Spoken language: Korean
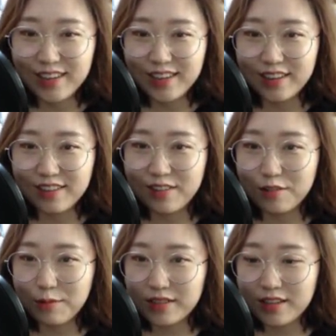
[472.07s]
어, 오
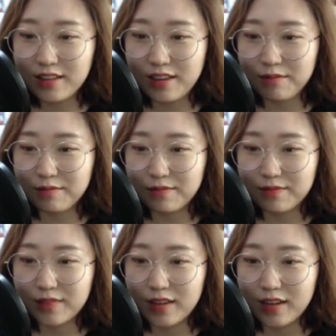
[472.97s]
박사님!
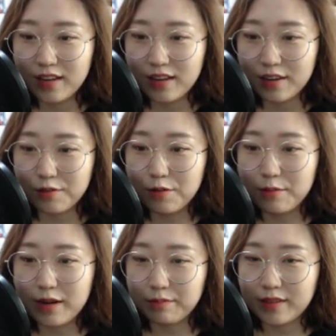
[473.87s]

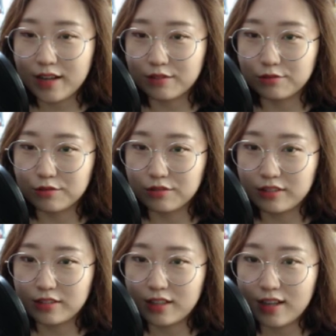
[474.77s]
고맙다,
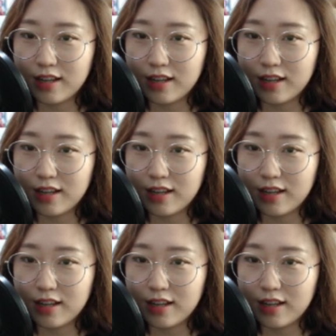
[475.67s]
구구들아.